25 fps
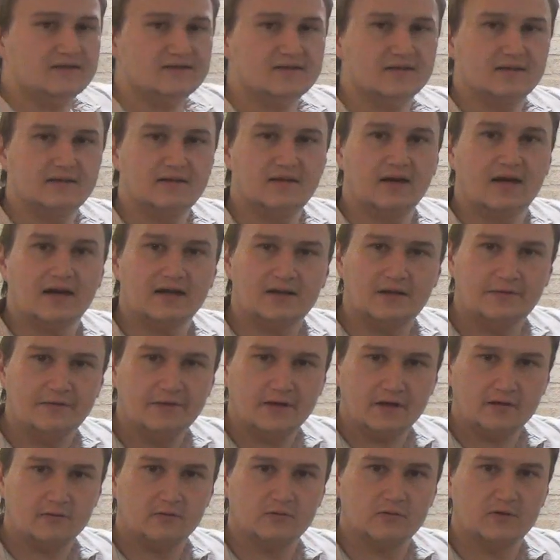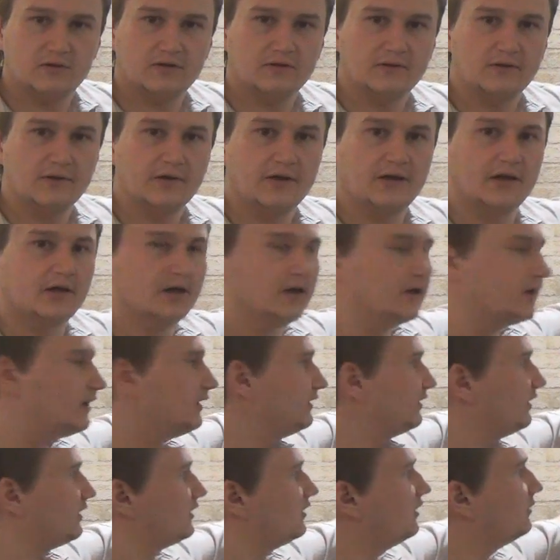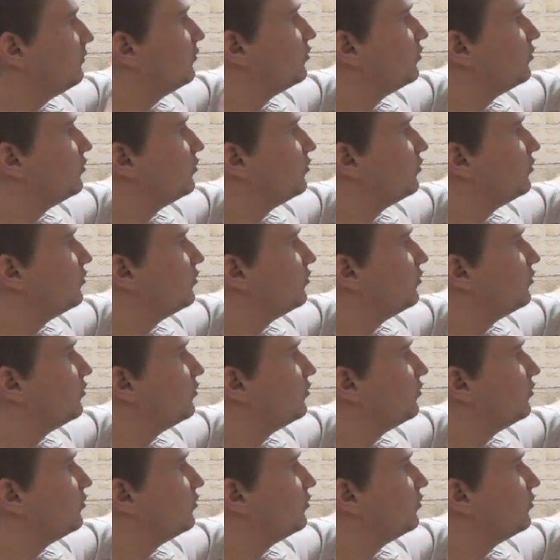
цены отвергнуты. Рынок не